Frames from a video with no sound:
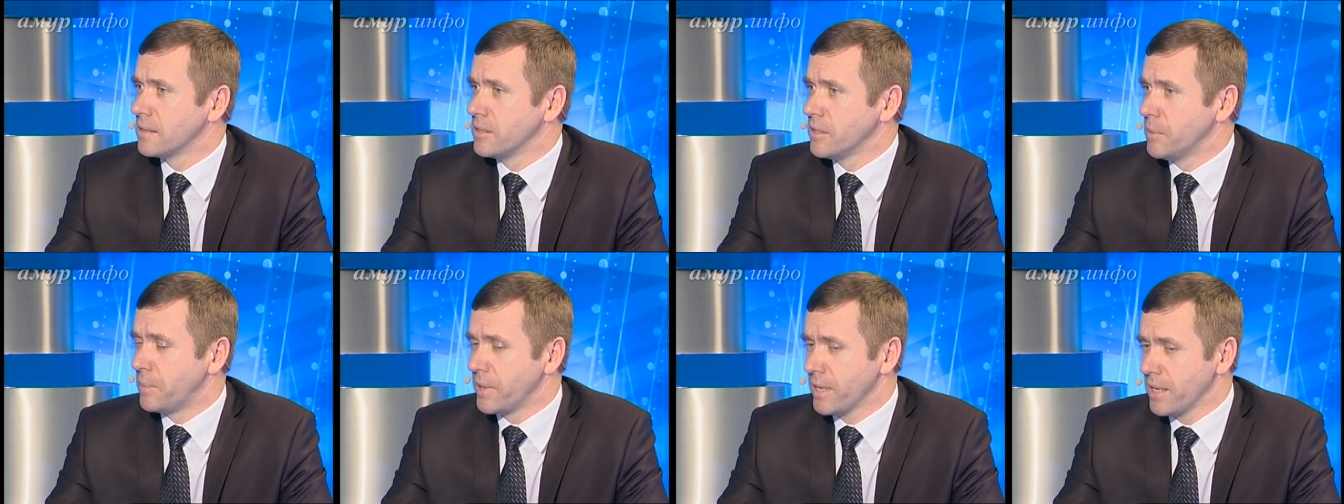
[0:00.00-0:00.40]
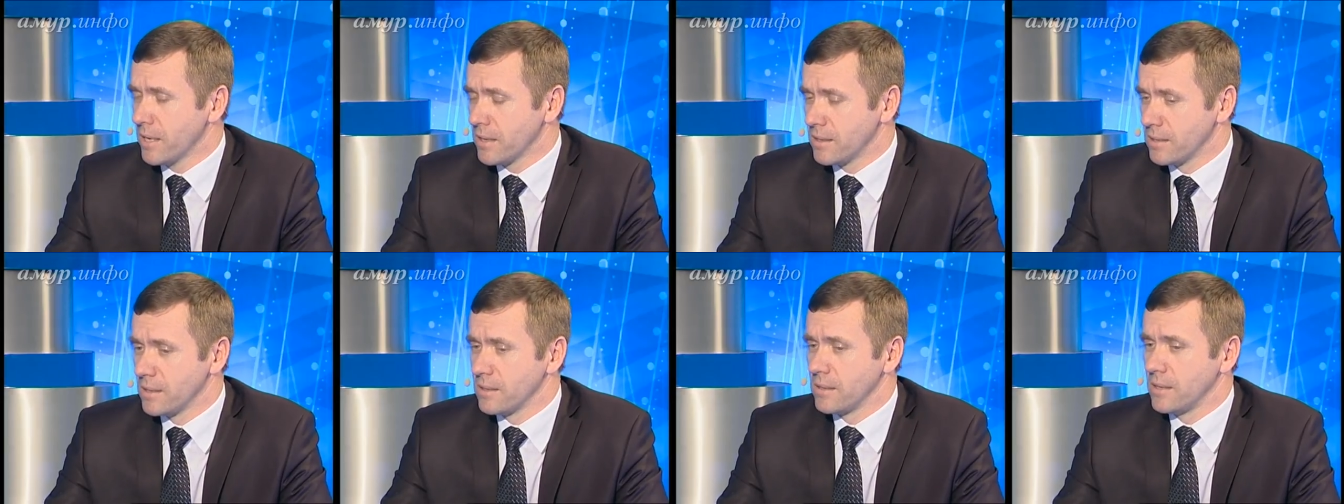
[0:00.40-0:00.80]

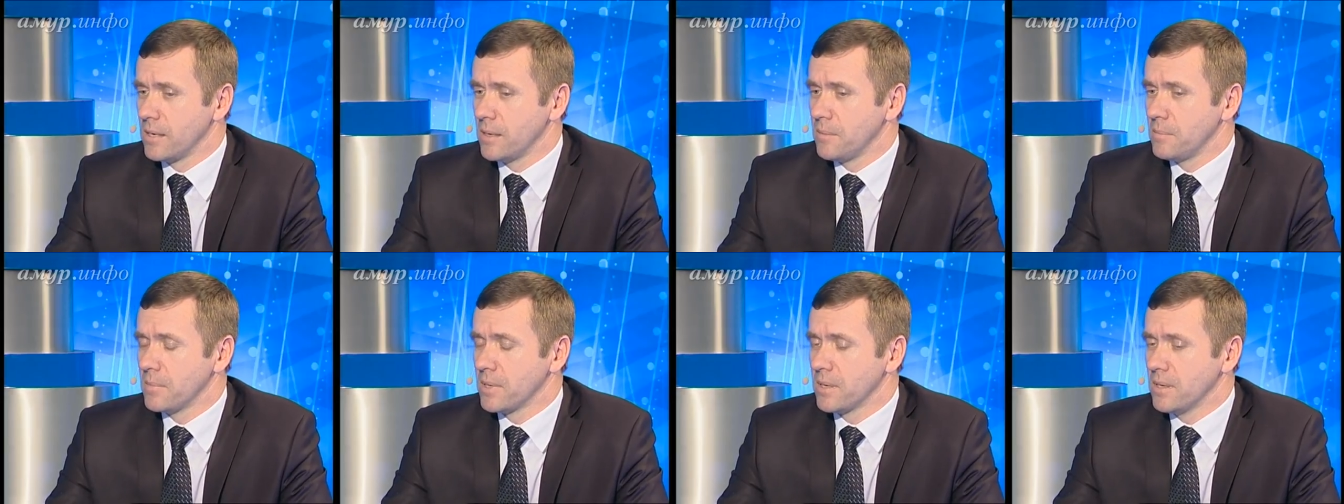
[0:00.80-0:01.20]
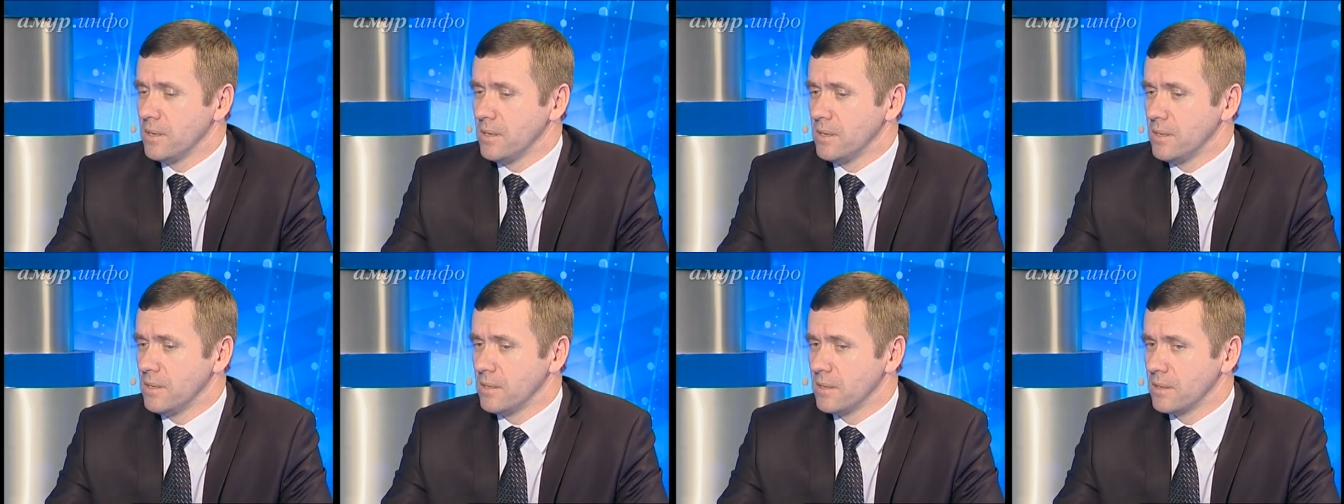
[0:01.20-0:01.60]
Неприятно нам.
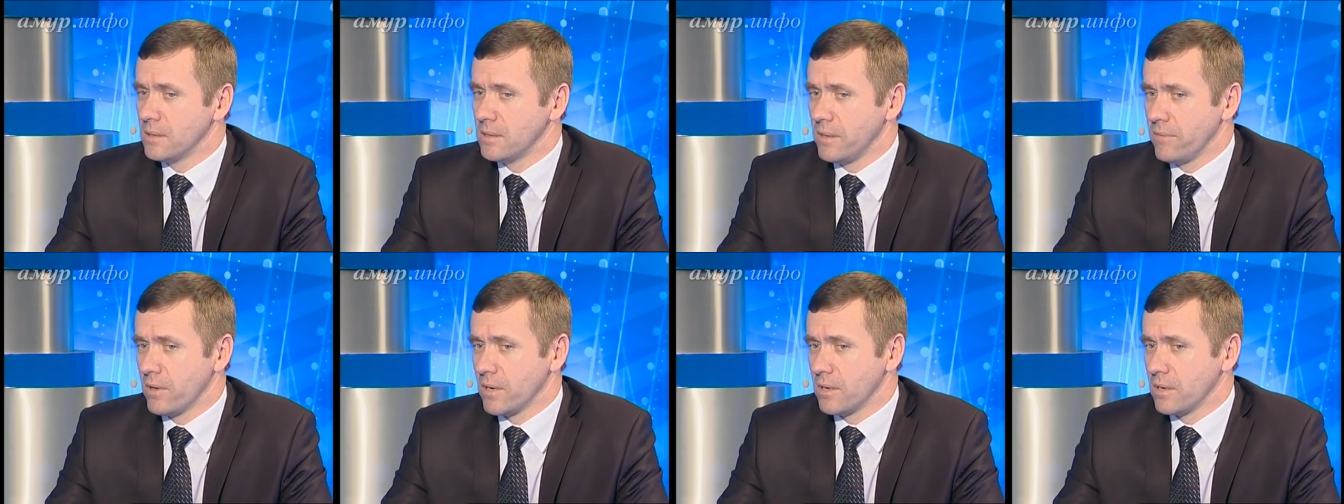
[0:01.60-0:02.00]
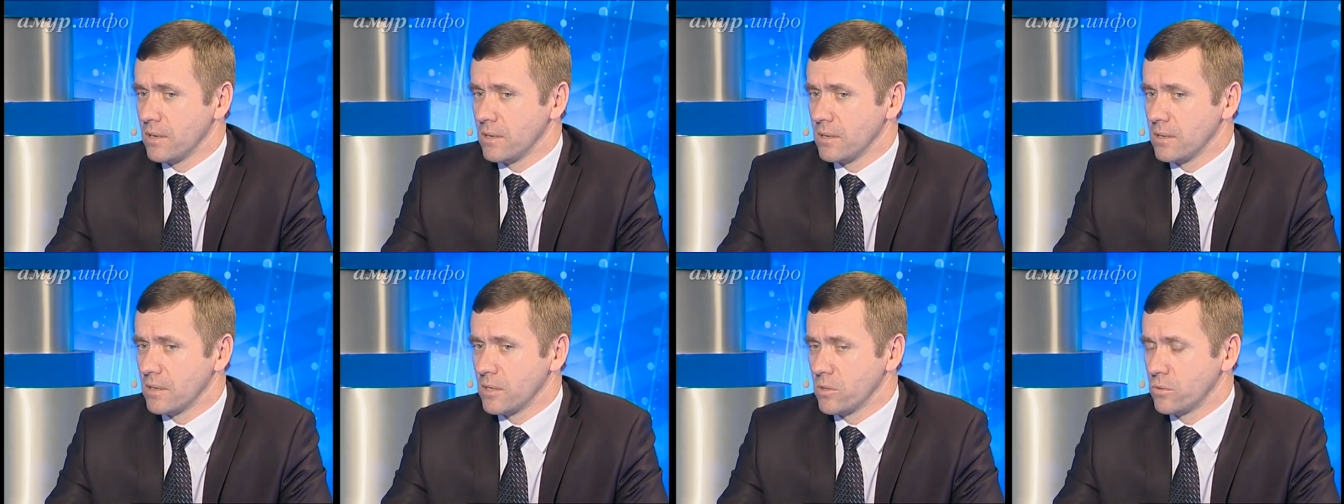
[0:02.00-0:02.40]
И,
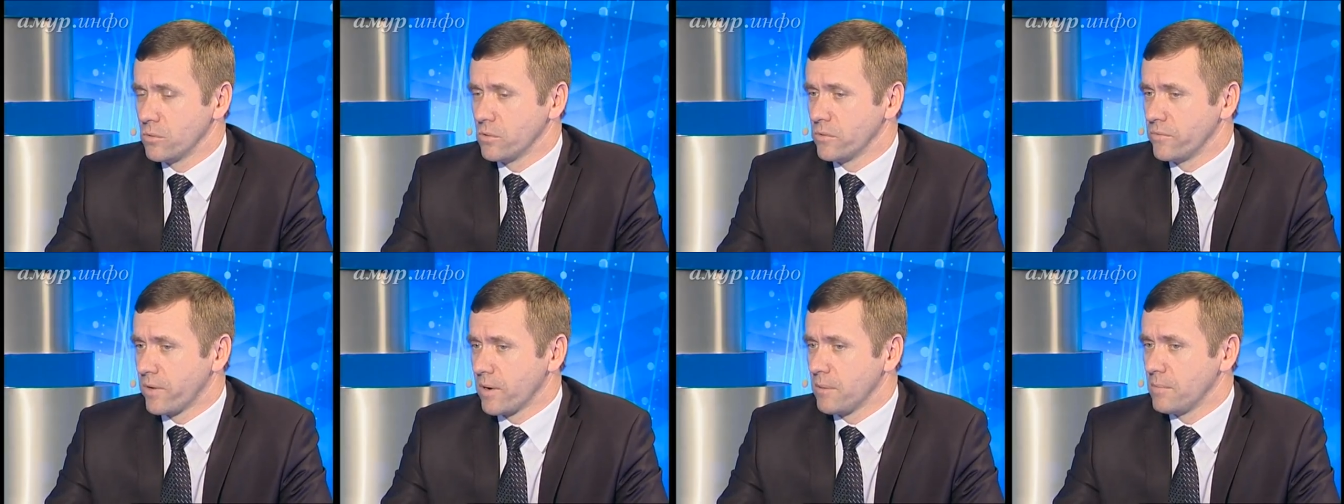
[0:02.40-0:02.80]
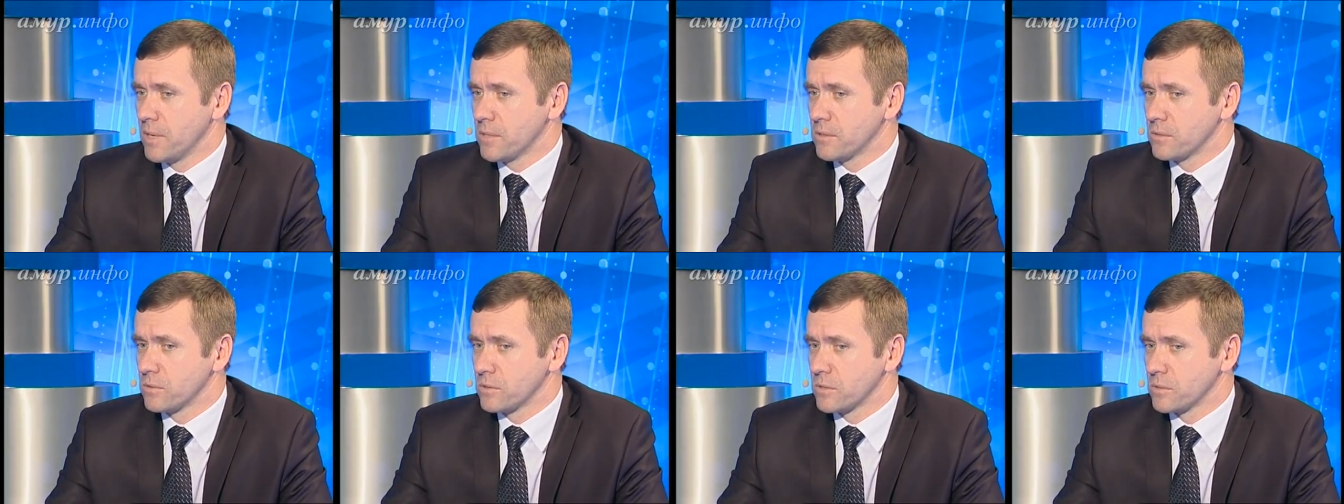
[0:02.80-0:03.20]
наверное, эту
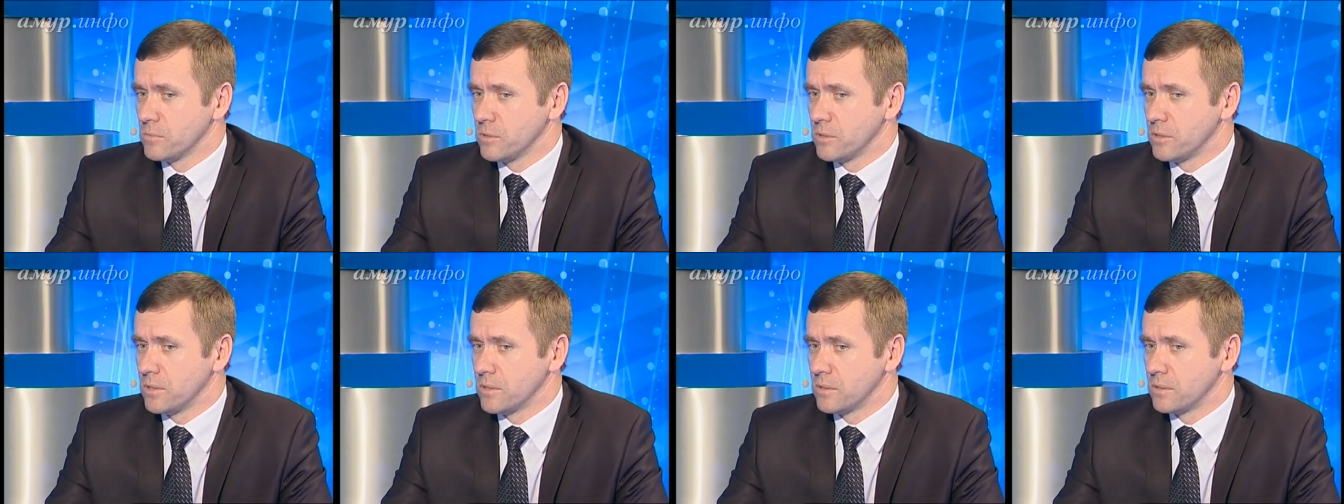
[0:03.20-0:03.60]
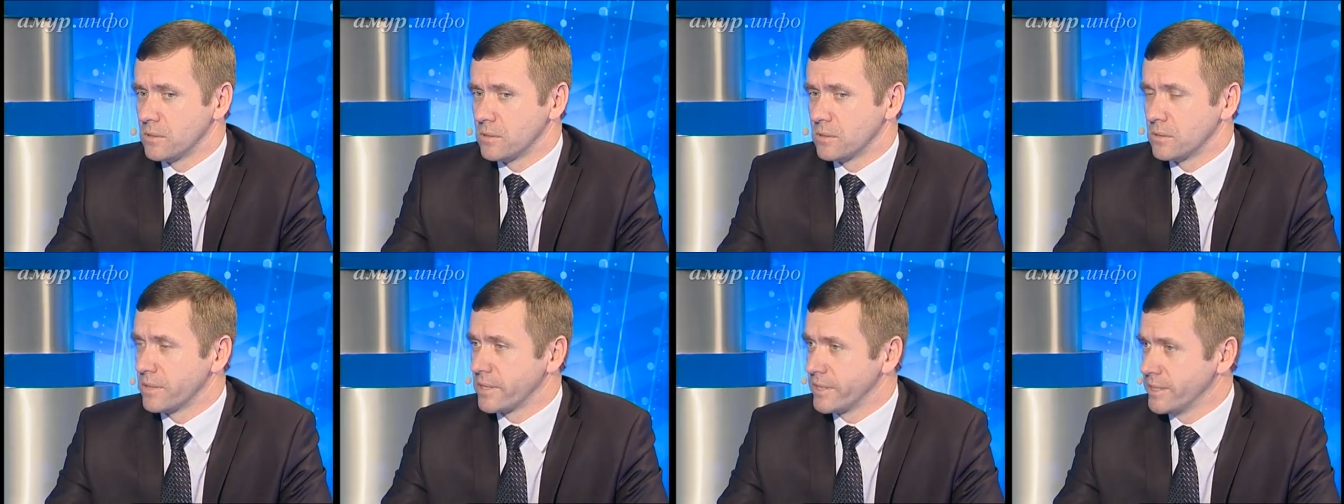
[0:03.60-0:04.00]
информацию смотрят
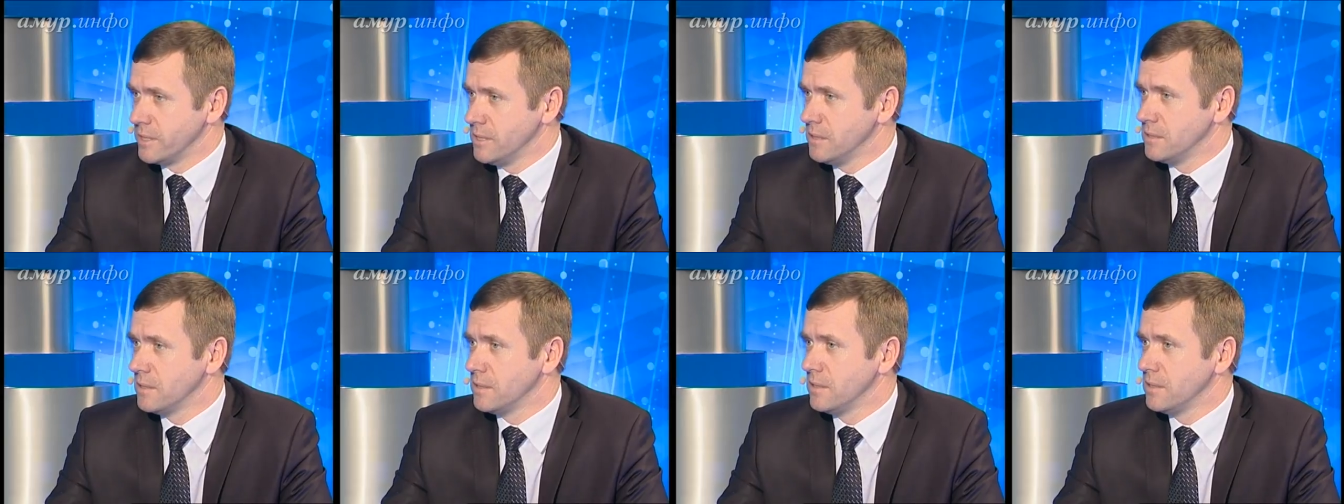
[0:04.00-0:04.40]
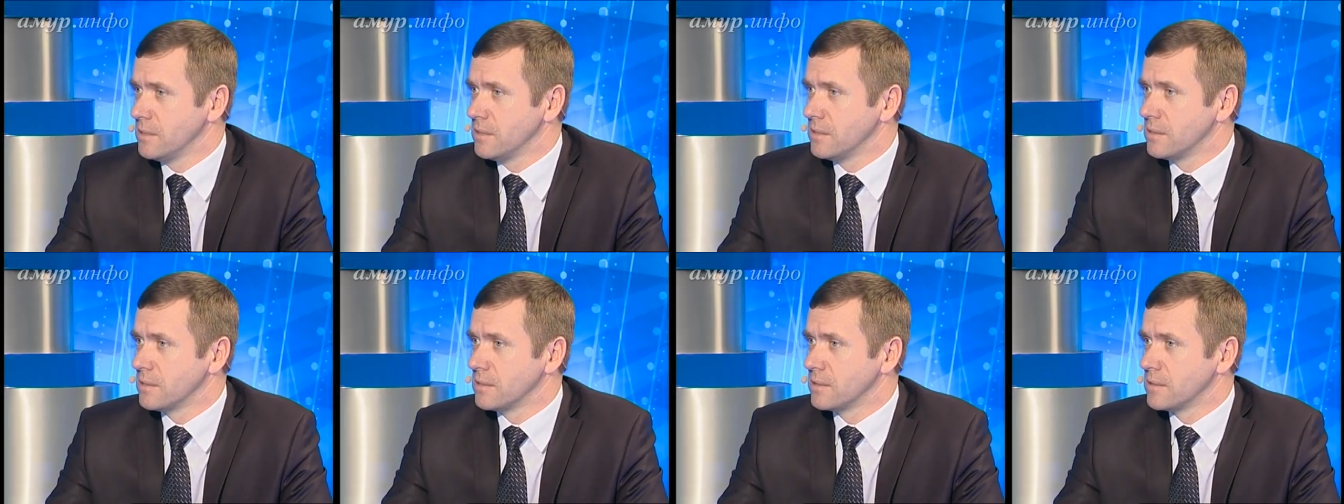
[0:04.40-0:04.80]

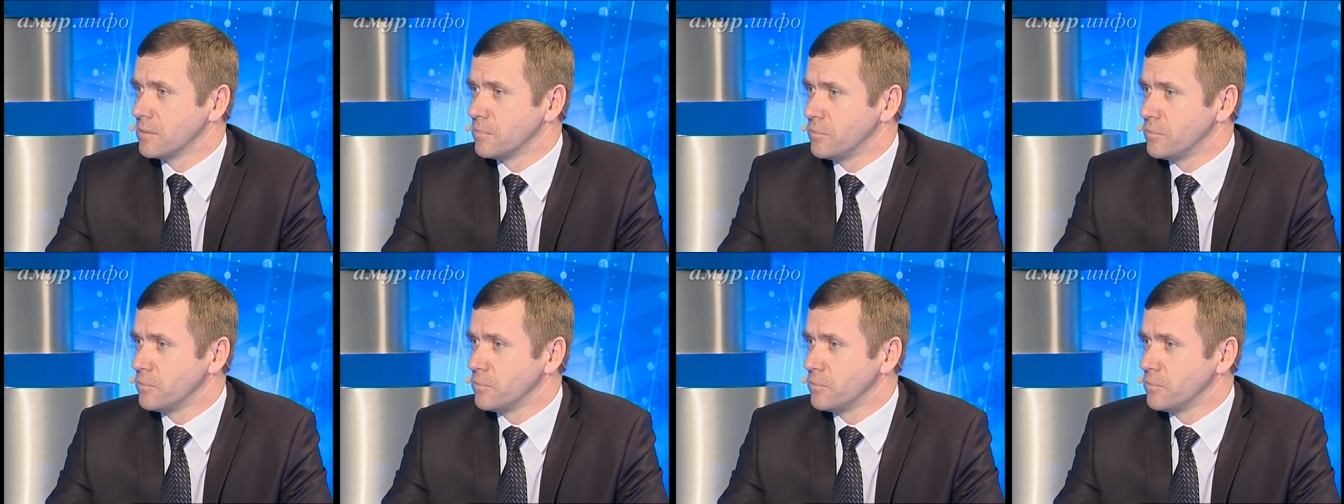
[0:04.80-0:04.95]
родители,